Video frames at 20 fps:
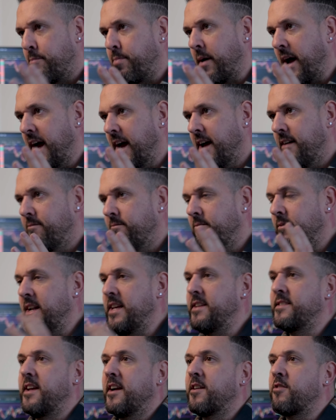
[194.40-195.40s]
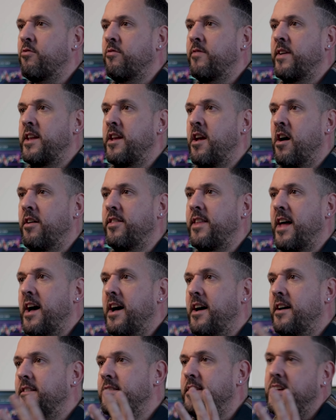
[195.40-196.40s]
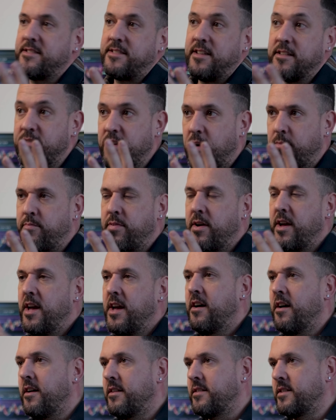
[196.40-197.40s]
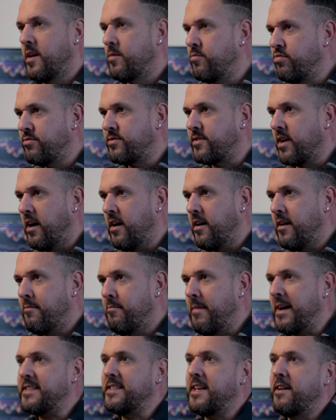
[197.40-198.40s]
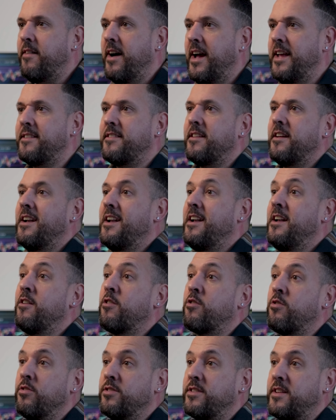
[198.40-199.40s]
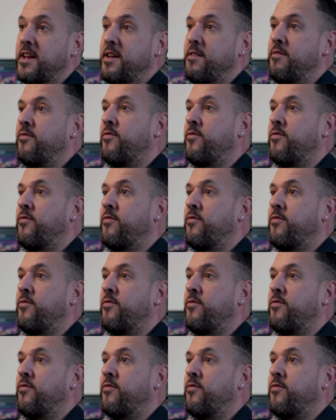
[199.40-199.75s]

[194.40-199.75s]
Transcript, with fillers: Après, les inconvénients d'un setup débutant, bah, ça va être le côté